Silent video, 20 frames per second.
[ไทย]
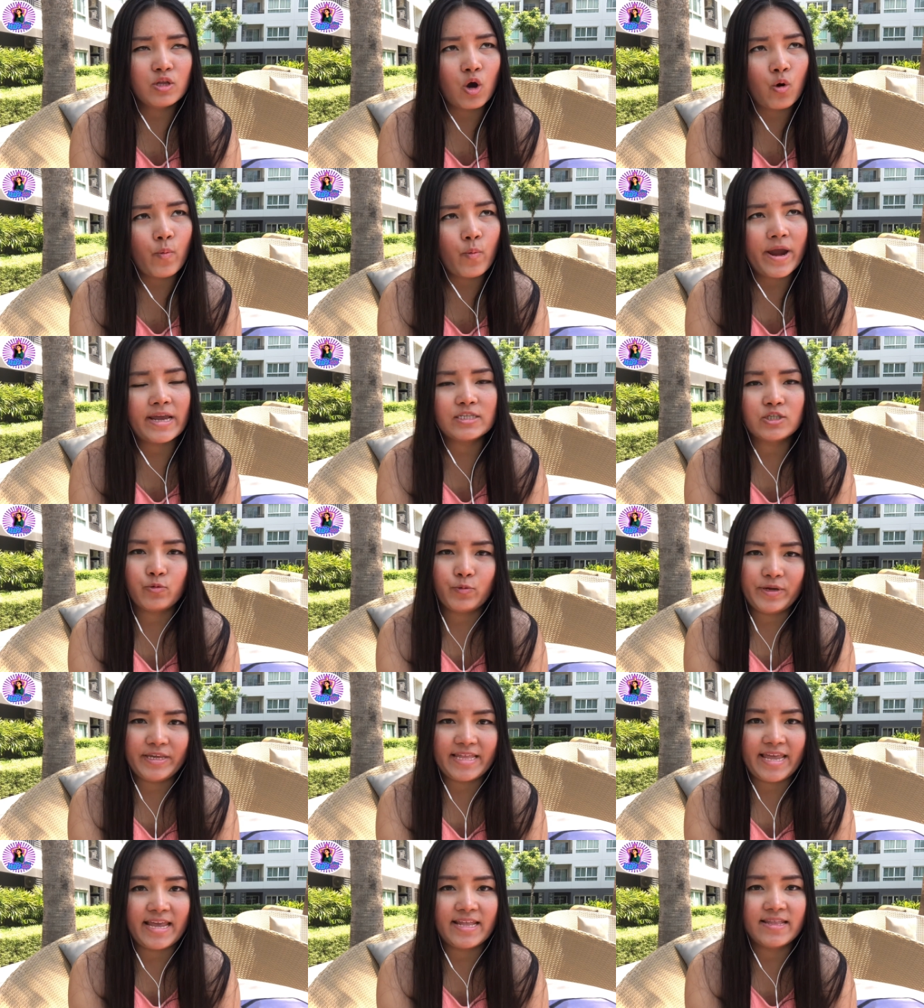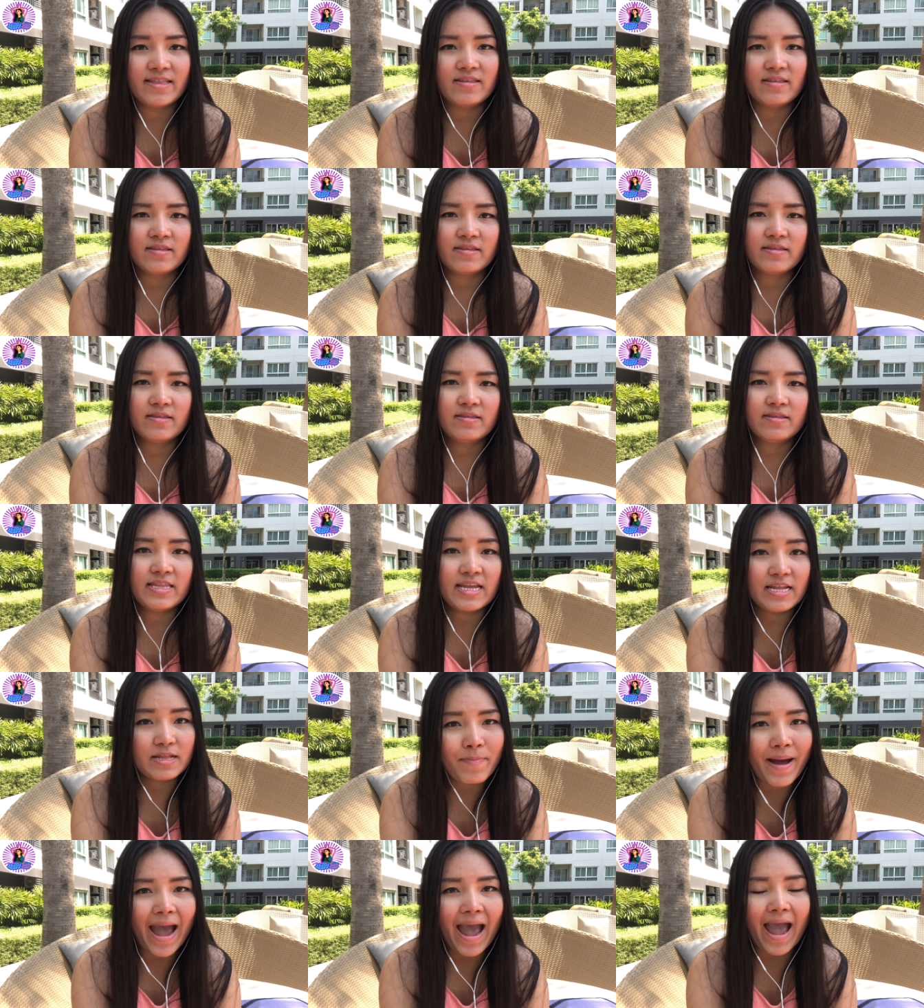Norway สวีเดน
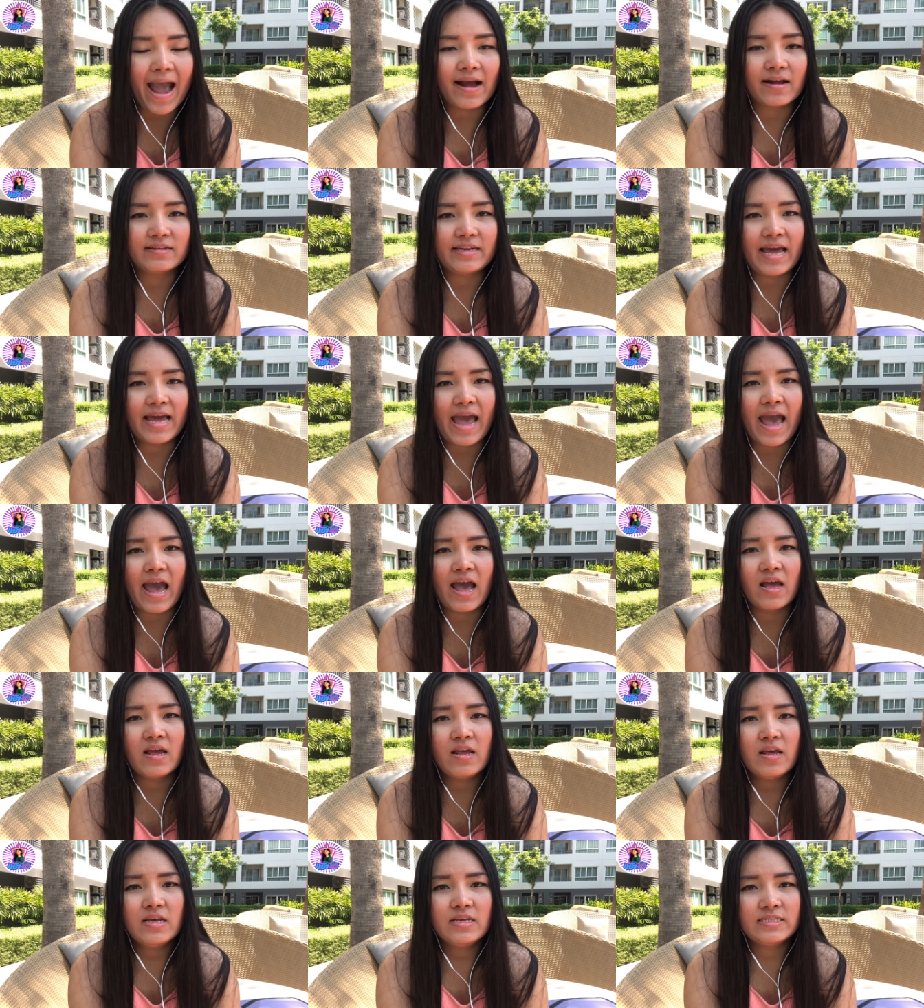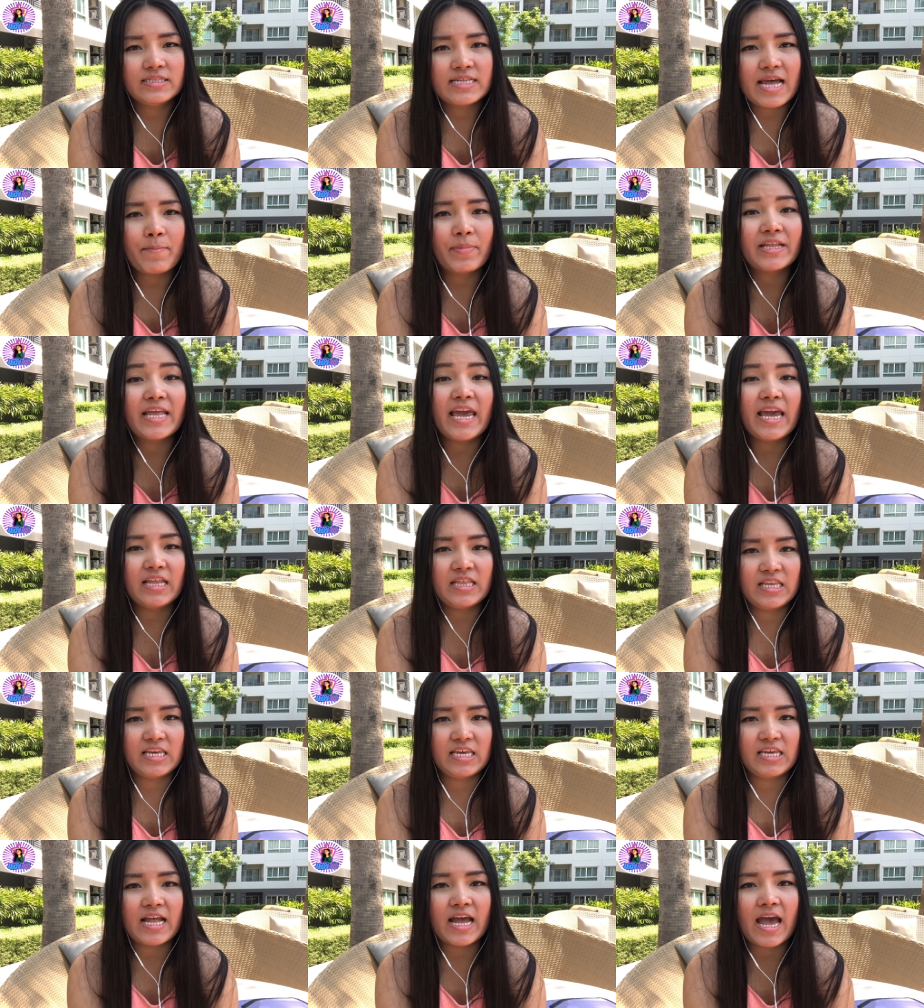Denmark นะคะสามประเทศ
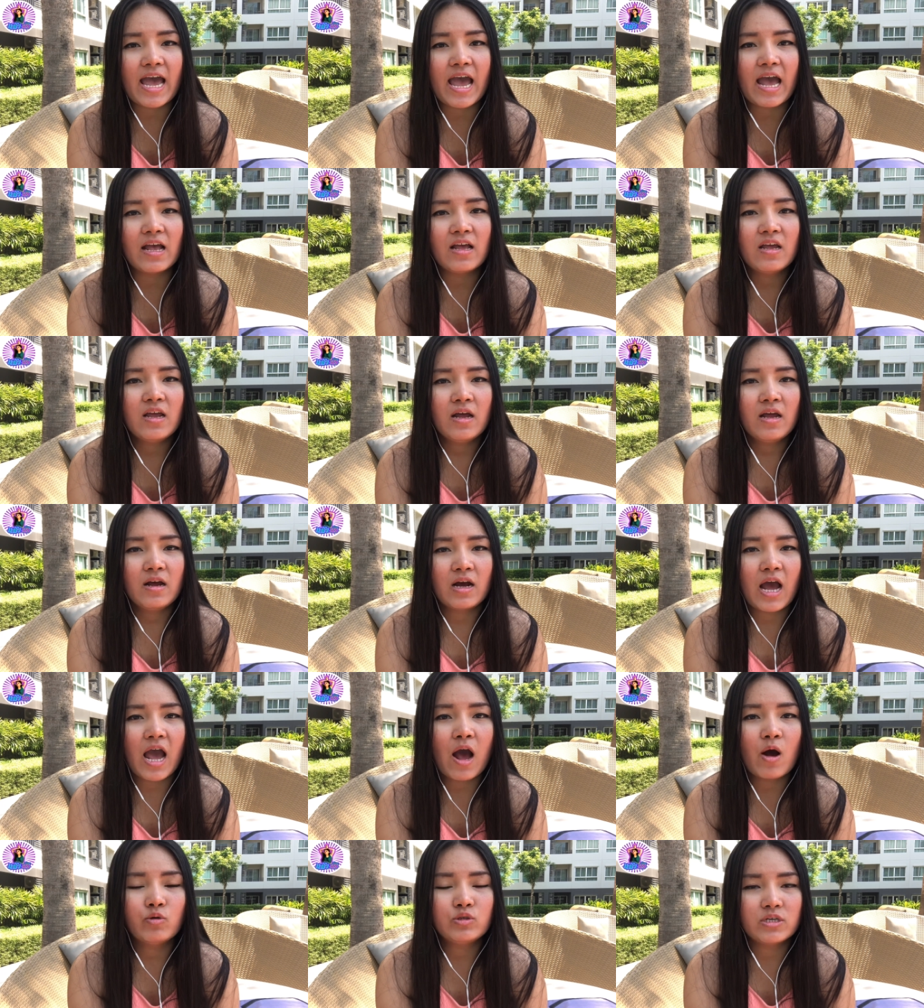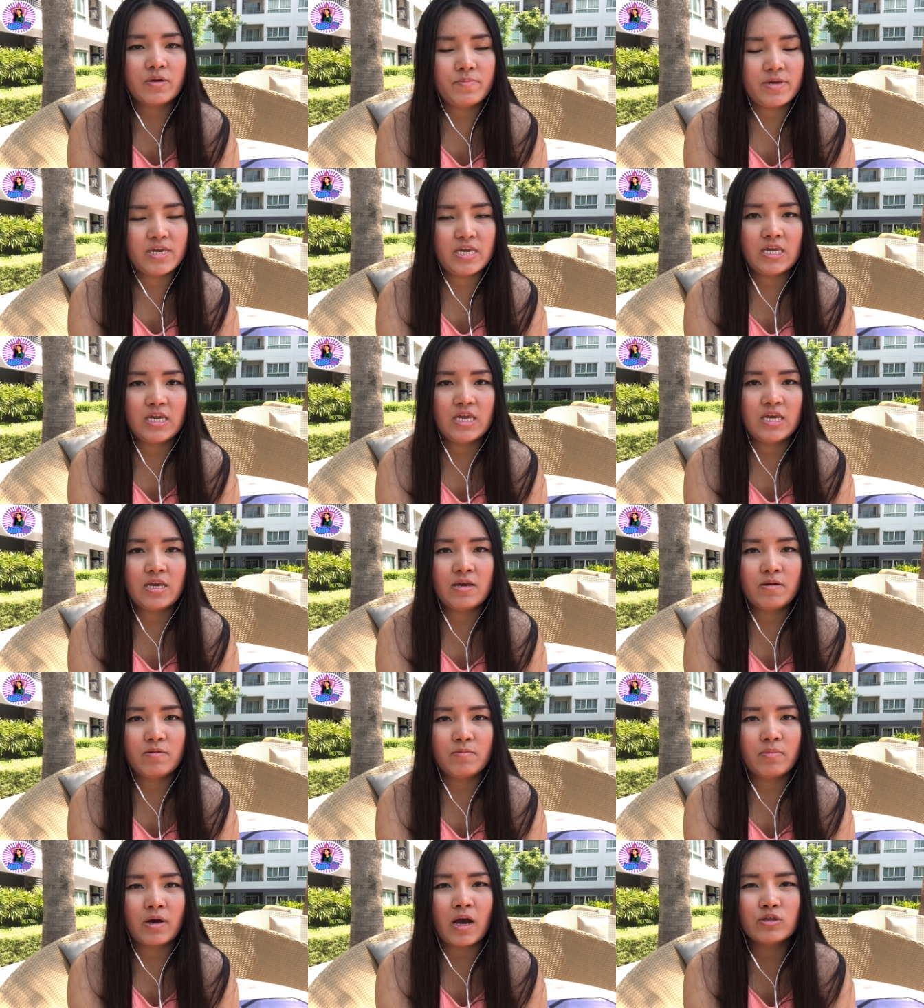นี้นะคะเขาจะมี
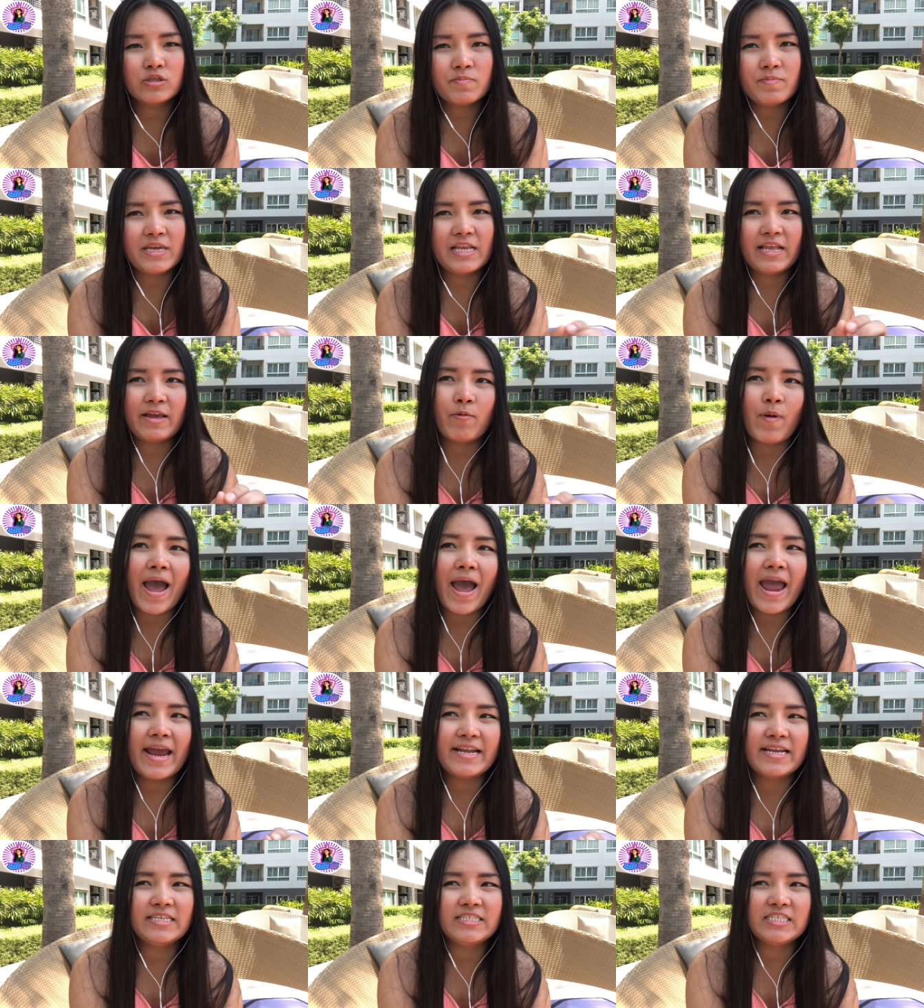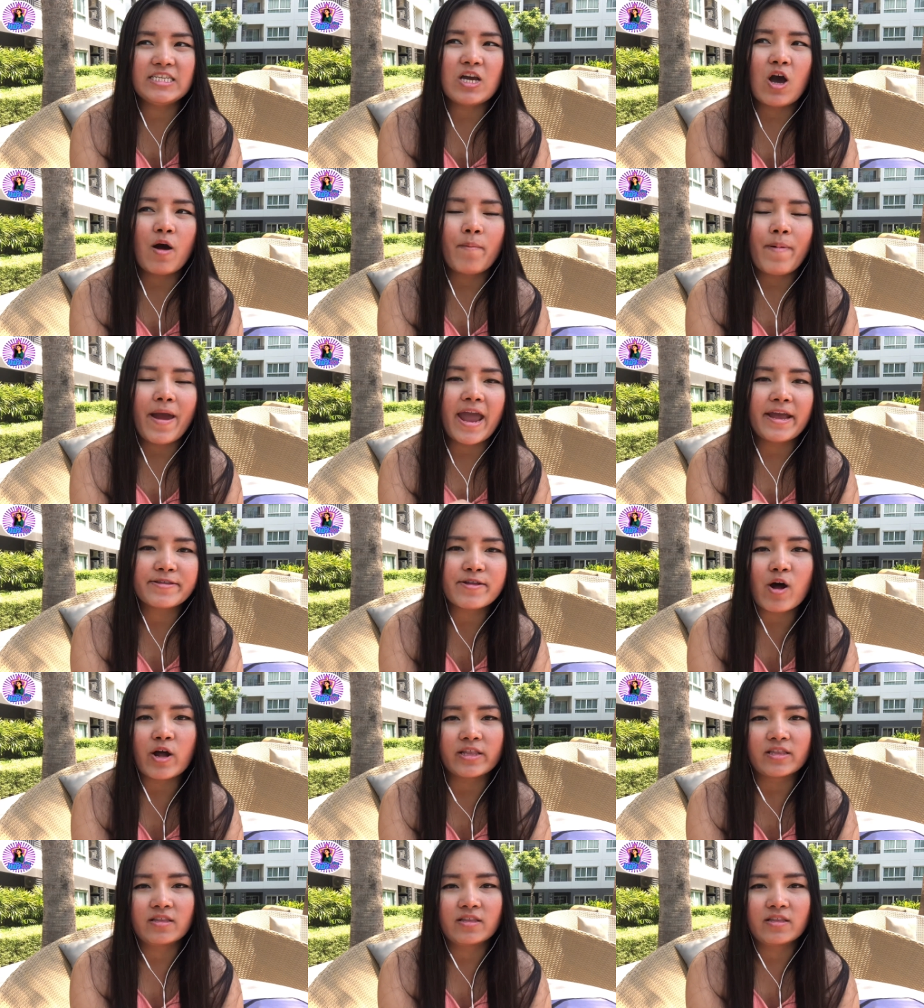เขาจะมีเลยว่า Energy Aupair